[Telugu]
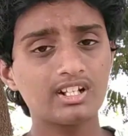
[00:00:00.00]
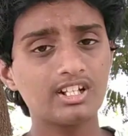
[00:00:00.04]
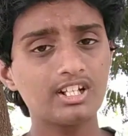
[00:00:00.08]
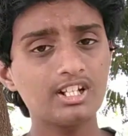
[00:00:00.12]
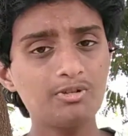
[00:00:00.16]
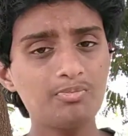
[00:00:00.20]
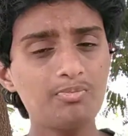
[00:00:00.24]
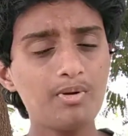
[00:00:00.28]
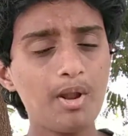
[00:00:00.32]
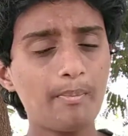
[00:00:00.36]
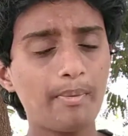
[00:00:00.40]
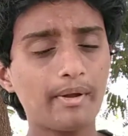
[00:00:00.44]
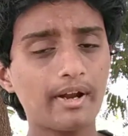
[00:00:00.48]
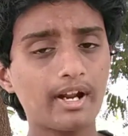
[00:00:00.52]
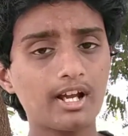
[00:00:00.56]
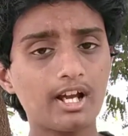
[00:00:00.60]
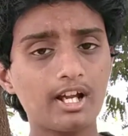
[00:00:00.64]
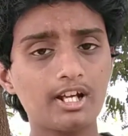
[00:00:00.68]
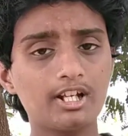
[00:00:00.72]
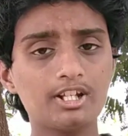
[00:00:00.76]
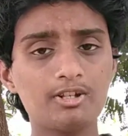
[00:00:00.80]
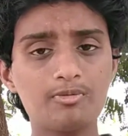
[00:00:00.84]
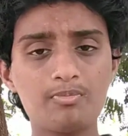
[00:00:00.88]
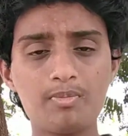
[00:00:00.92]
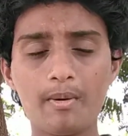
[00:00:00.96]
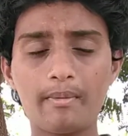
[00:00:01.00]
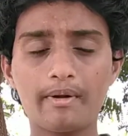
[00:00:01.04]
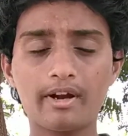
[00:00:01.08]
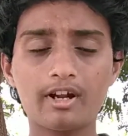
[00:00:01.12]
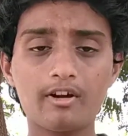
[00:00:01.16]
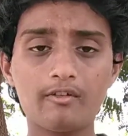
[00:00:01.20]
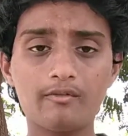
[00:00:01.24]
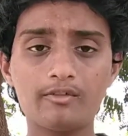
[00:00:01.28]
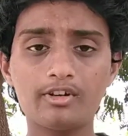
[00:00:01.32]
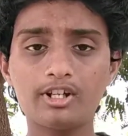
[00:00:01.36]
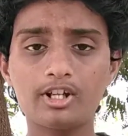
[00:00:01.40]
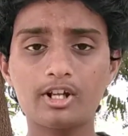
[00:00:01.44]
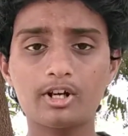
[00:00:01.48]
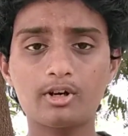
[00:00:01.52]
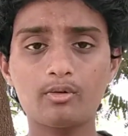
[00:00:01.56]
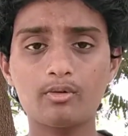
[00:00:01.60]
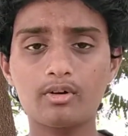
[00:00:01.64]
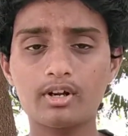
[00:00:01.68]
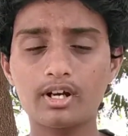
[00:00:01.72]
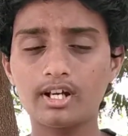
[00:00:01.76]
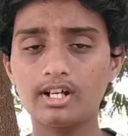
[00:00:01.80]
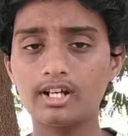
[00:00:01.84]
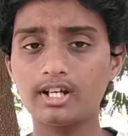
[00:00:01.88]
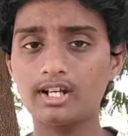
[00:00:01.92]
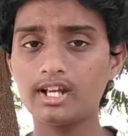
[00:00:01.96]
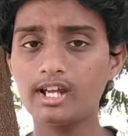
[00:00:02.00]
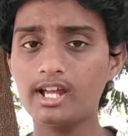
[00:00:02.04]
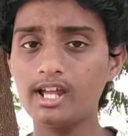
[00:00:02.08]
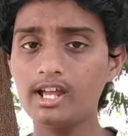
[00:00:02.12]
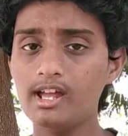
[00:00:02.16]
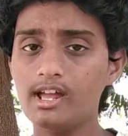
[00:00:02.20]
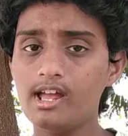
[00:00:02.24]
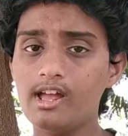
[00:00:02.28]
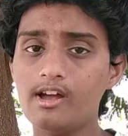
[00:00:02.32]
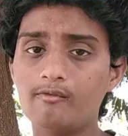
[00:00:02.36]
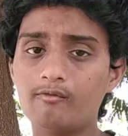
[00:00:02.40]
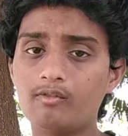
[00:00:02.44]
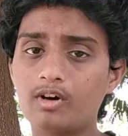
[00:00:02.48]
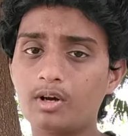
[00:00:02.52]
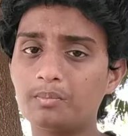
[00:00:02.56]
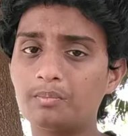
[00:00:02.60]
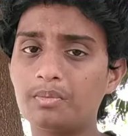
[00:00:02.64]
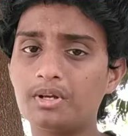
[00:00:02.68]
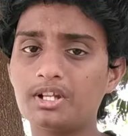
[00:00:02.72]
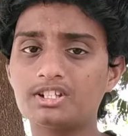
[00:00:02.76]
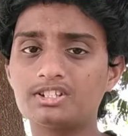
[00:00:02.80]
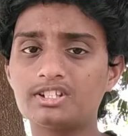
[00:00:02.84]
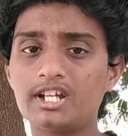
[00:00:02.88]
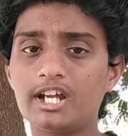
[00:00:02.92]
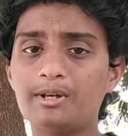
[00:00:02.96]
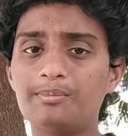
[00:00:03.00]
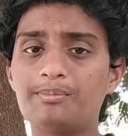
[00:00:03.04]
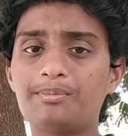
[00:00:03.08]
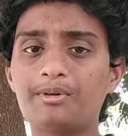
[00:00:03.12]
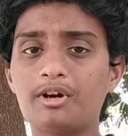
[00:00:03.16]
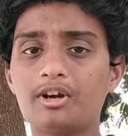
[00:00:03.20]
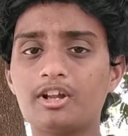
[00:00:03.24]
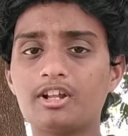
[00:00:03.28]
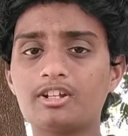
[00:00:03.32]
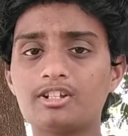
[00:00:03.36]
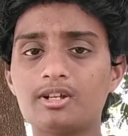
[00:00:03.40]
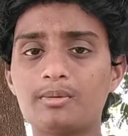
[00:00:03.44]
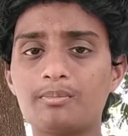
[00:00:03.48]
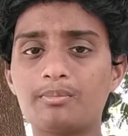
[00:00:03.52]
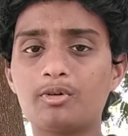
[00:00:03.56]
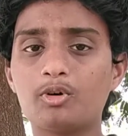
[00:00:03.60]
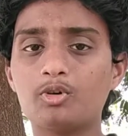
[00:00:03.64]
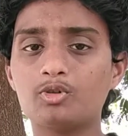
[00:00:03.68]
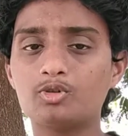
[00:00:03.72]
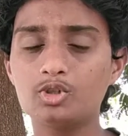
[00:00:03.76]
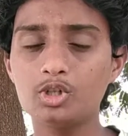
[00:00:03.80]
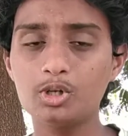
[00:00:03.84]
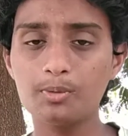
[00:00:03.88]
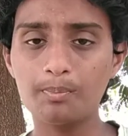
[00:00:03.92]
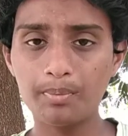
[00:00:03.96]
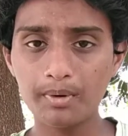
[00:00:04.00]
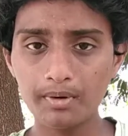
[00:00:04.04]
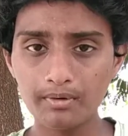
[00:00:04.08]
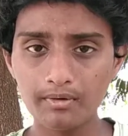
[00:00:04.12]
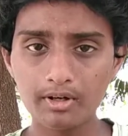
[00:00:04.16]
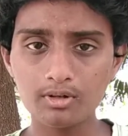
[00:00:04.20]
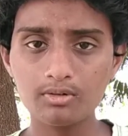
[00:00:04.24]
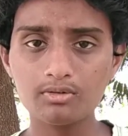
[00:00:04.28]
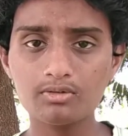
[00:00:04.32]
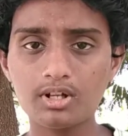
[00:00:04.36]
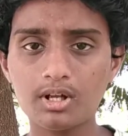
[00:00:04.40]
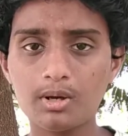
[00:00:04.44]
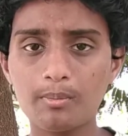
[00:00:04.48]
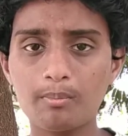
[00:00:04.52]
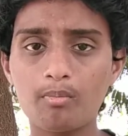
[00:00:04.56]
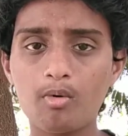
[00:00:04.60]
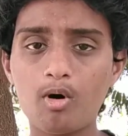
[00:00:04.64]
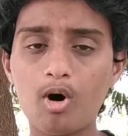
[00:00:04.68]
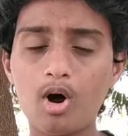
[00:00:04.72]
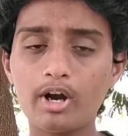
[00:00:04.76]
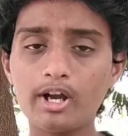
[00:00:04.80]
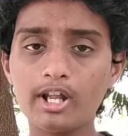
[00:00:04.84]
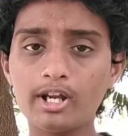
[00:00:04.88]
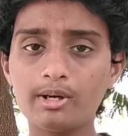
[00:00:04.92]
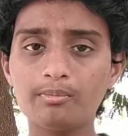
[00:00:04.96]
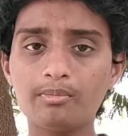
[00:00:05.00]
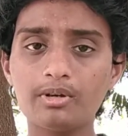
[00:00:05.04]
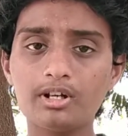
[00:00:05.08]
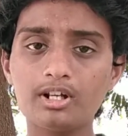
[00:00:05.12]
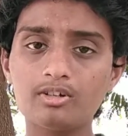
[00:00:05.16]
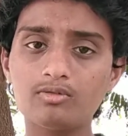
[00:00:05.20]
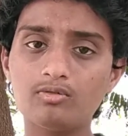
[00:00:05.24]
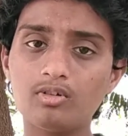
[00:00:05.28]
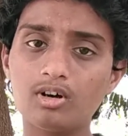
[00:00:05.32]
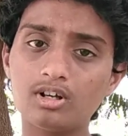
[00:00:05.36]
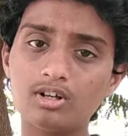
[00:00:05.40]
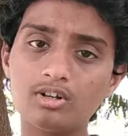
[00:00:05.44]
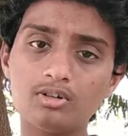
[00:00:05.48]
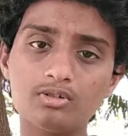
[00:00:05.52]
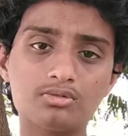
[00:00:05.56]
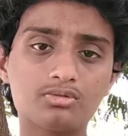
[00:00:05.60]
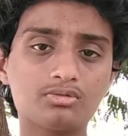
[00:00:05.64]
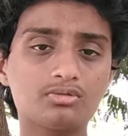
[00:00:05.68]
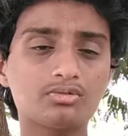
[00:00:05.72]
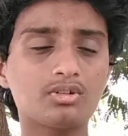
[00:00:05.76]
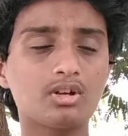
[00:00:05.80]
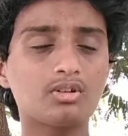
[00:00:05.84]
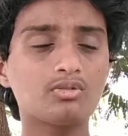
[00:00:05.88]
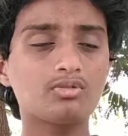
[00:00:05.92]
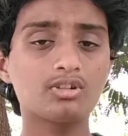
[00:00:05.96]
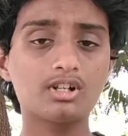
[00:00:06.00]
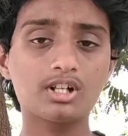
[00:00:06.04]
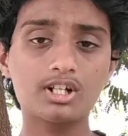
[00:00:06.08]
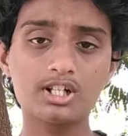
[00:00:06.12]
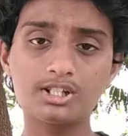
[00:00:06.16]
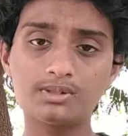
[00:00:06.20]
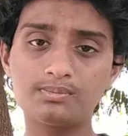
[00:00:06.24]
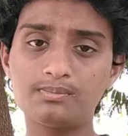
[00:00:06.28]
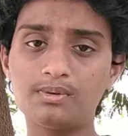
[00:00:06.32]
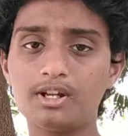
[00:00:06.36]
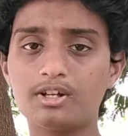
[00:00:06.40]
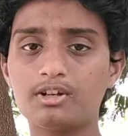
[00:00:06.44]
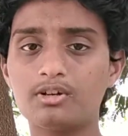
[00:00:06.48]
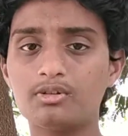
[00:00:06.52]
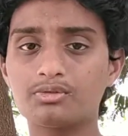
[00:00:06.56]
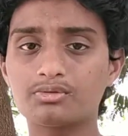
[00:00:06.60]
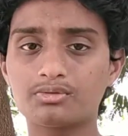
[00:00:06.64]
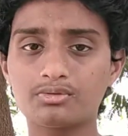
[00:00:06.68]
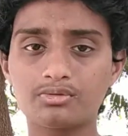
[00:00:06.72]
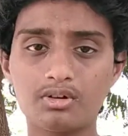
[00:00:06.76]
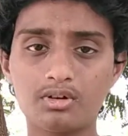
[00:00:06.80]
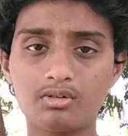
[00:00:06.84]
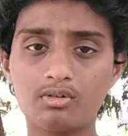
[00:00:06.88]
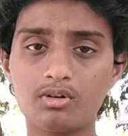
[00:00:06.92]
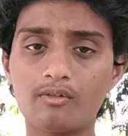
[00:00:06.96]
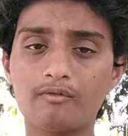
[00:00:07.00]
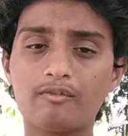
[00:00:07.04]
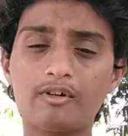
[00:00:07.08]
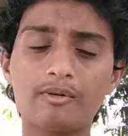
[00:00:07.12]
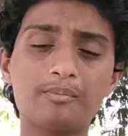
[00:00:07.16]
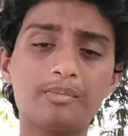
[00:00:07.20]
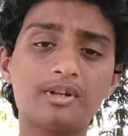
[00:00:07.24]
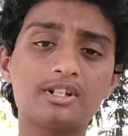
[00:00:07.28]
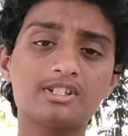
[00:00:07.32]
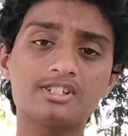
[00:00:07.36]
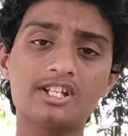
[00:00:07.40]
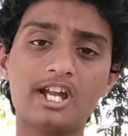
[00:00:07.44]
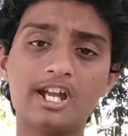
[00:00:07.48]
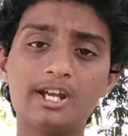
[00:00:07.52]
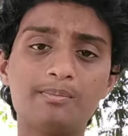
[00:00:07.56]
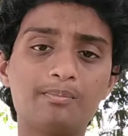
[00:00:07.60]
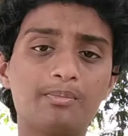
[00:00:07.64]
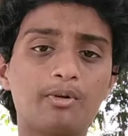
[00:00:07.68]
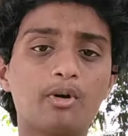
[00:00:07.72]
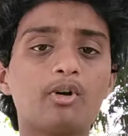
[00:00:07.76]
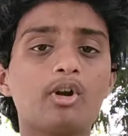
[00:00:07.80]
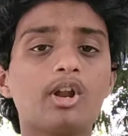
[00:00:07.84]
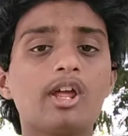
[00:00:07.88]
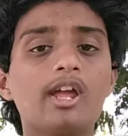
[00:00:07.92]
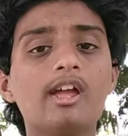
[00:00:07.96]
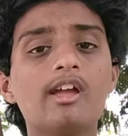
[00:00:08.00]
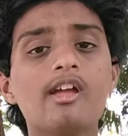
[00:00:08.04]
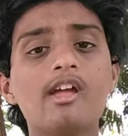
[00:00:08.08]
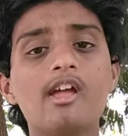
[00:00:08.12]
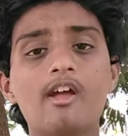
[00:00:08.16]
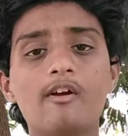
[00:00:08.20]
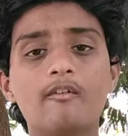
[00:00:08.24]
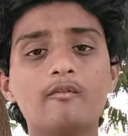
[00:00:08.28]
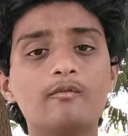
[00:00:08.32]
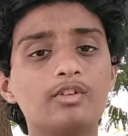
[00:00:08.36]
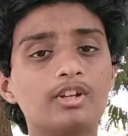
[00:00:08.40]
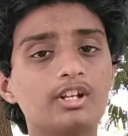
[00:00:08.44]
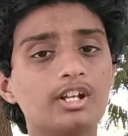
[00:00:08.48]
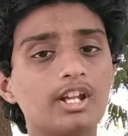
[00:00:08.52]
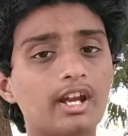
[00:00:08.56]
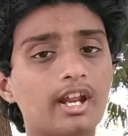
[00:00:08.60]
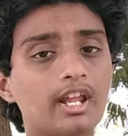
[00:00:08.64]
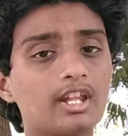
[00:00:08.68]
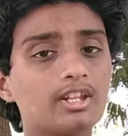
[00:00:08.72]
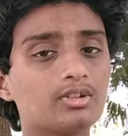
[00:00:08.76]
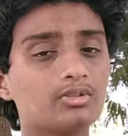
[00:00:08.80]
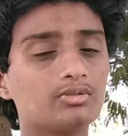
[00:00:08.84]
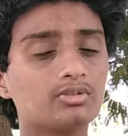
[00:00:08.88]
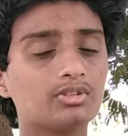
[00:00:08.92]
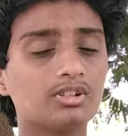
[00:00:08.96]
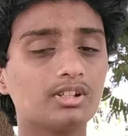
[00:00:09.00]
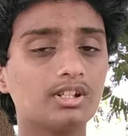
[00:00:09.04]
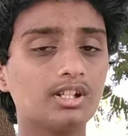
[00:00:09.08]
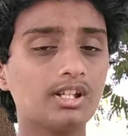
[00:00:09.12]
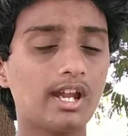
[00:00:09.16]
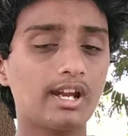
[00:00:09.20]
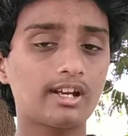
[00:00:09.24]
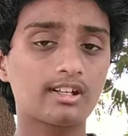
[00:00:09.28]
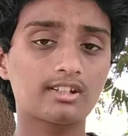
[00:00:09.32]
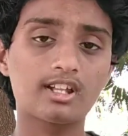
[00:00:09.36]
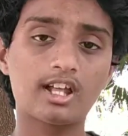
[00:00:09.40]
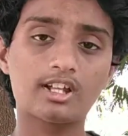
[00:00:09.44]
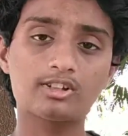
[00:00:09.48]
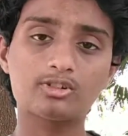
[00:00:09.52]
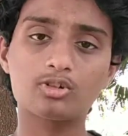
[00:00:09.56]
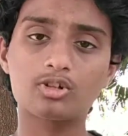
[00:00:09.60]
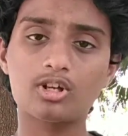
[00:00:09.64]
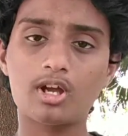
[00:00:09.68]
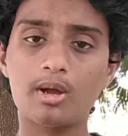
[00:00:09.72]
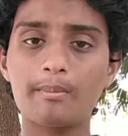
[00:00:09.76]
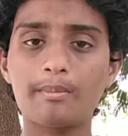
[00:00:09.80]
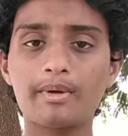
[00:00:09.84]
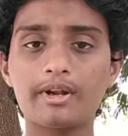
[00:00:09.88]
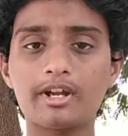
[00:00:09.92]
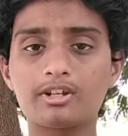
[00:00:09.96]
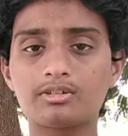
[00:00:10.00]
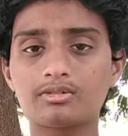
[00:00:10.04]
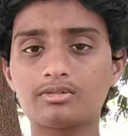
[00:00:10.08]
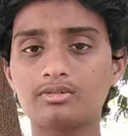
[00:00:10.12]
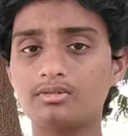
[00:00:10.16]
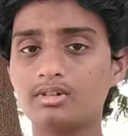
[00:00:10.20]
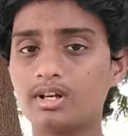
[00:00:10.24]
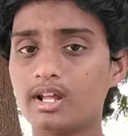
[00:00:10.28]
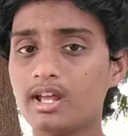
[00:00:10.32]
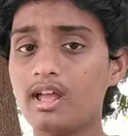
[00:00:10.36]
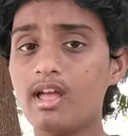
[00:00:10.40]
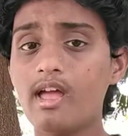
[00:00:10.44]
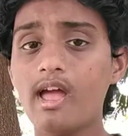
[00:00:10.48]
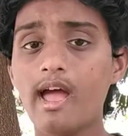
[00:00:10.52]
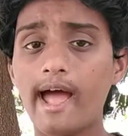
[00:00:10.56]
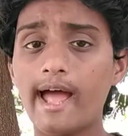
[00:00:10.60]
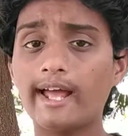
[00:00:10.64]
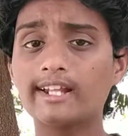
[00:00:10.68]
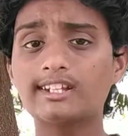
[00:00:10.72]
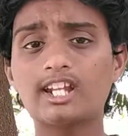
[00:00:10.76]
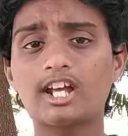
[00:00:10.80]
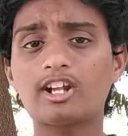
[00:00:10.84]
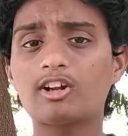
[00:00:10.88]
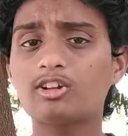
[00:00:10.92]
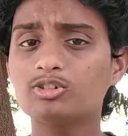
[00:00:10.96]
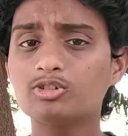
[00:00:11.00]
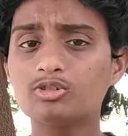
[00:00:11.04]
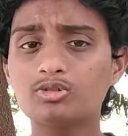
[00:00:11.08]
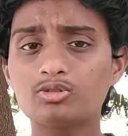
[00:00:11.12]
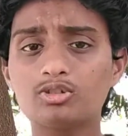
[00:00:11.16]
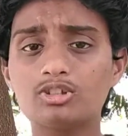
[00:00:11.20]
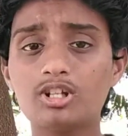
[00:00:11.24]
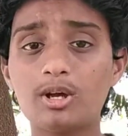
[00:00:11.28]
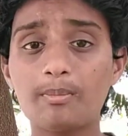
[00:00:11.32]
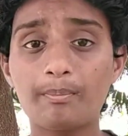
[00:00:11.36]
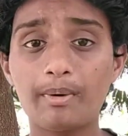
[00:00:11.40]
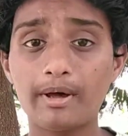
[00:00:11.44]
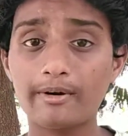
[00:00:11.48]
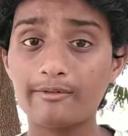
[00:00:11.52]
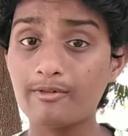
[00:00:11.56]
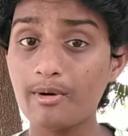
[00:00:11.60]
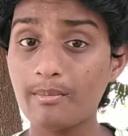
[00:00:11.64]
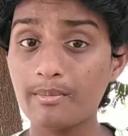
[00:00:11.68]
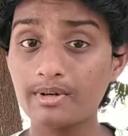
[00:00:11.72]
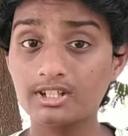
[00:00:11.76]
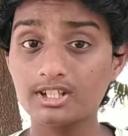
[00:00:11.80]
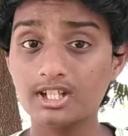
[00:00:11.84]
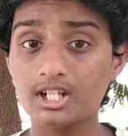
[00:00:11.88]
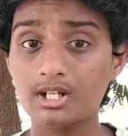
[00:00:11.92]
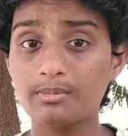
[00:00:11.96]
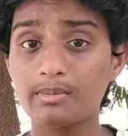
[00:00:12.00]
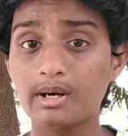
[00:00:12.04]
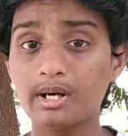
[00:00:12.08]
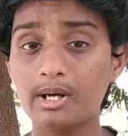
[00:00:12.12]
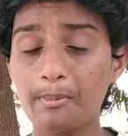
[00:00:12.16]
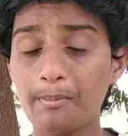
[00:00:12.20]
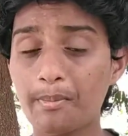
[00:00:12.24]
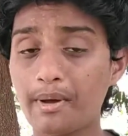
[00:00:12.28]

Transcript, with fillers: డిస్ప్లే పరంగా డిస్ప్లే పరంగా విన్నర్ ఓవర్ అంటే వన్ ప్లస్ ఎయిట్ ప్రోనే అని చెప్పుకోవచ్చు ఇప్పటివరకు నా బాడీ అండ్ బిల్డ్ క్వాలిటీ చూసుకున్నా కూడా డిస్ప్లేలో చూసుకున్నా కూడా వన్ ప్లస్ ఎయిట్ ప్రోనే విన్నర్ అయితే ఉంది అండ్ దాంతో కంపేర్ చేసుకుంటే అండ్ తర్వాత చూసుకుంటే పర్ఫార్మెన్స్ అనమాట